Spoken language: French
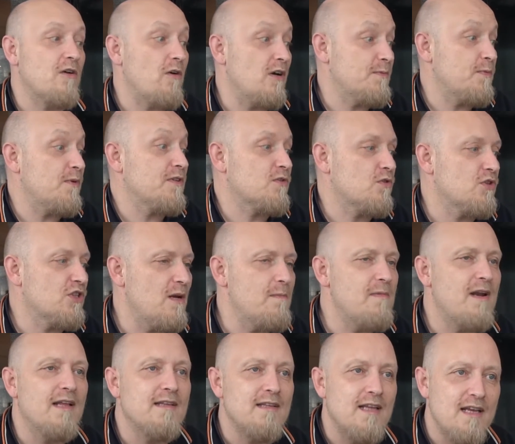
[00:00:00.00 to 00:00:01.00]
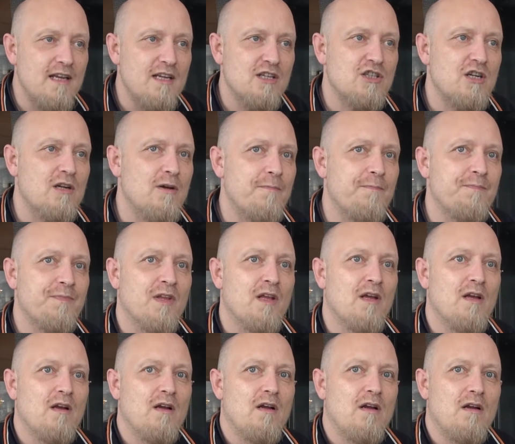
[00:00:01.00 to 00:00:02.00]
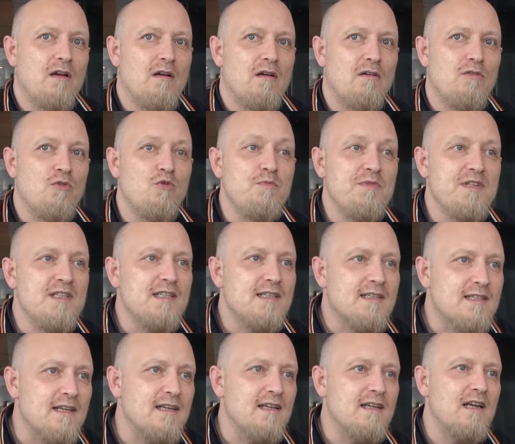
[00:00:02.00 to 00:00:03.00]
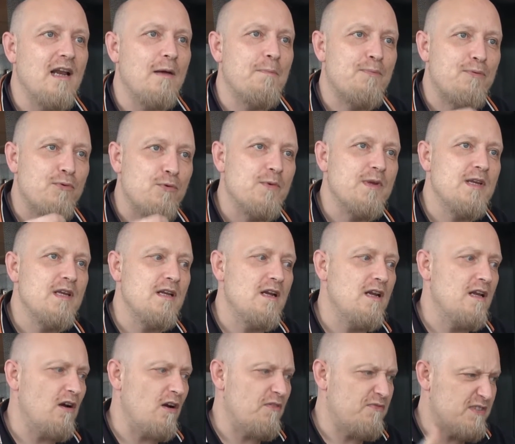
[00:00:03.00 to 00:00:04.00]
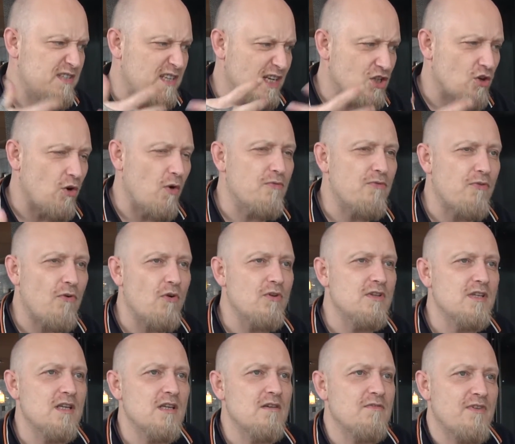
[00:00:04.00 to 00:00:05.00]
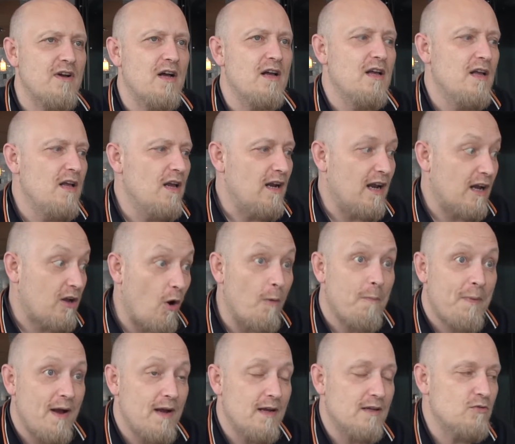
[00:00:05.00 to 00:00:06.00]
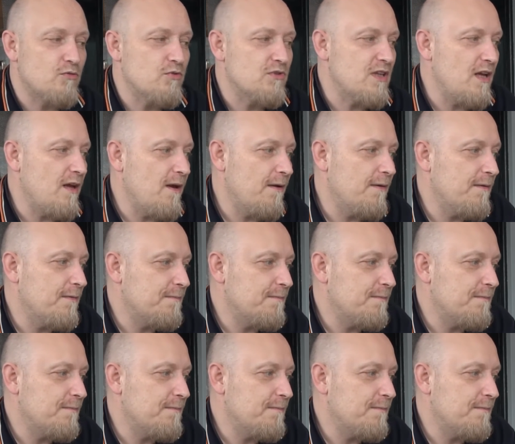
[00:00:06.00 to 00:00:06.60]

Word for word: correspond à ce que j'aime, la neige, le, euh, l'humidité, la pluie, les visages renfrognés, enfin la campagne, tout ça.